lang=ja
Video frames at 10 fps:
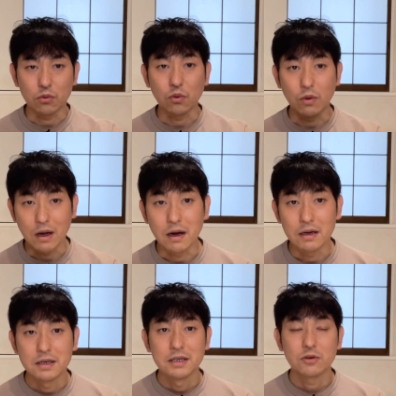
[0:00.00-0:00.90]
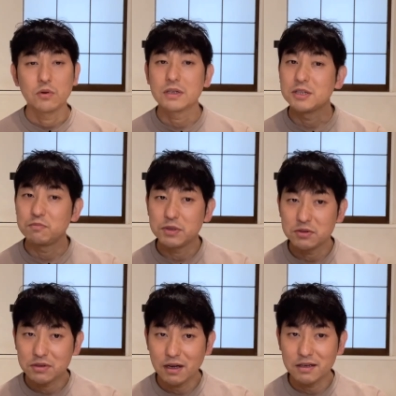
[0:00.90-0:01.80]
とは、これは執
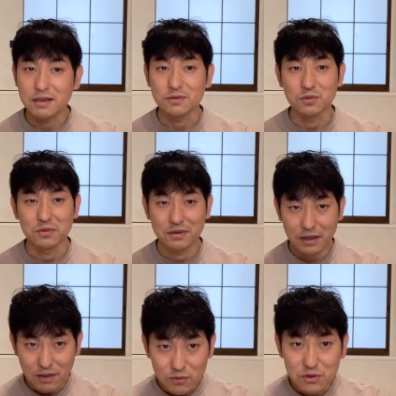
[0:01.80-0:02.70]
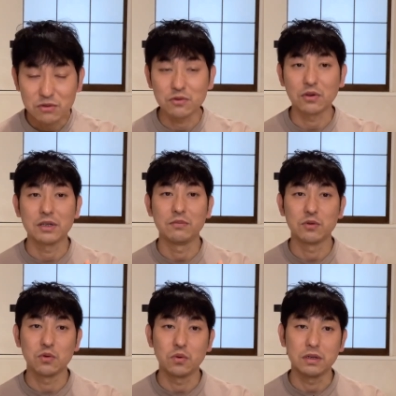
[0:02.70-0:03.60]
筆に限らずネタを作る時に
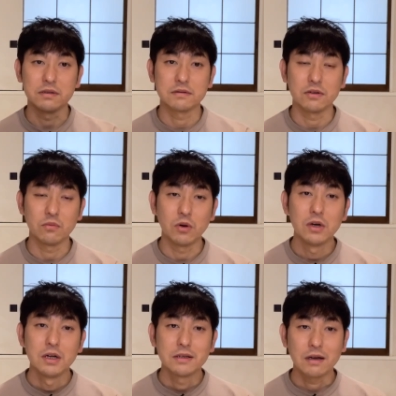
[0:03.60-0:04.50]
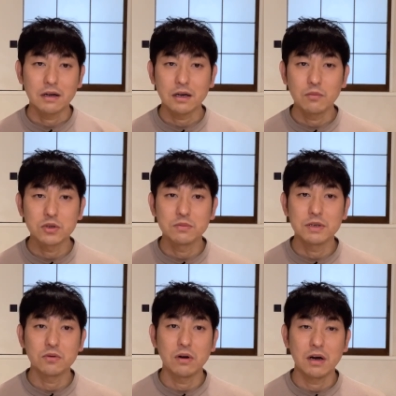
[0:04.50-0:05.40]
もそうなんですけども、なかなか
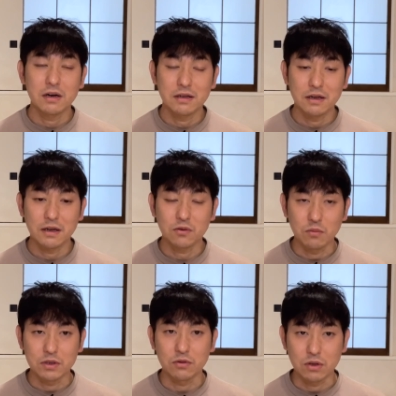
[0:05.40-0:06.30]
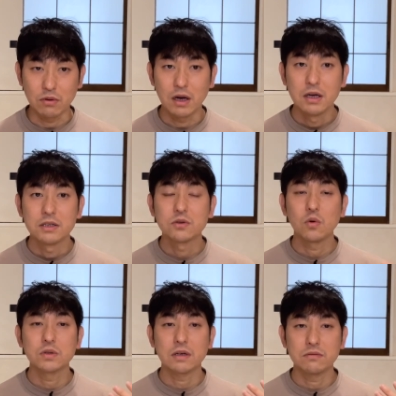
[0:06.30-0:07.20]
モチベーションが上がらないなと思った時は、
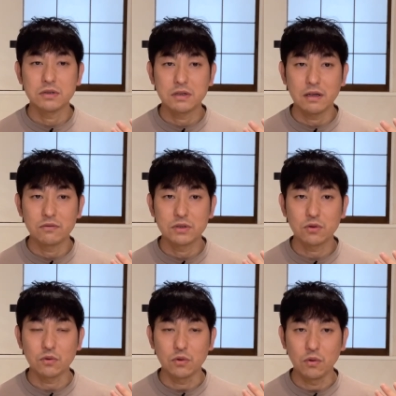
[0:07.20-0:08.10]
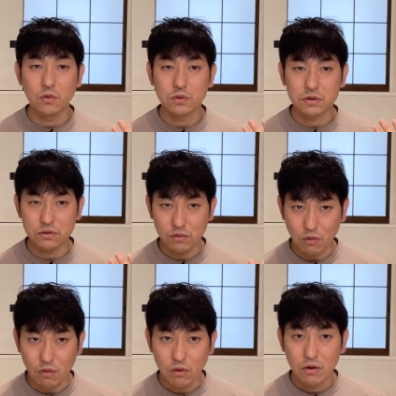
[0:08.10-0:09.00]
創作している人の様子を、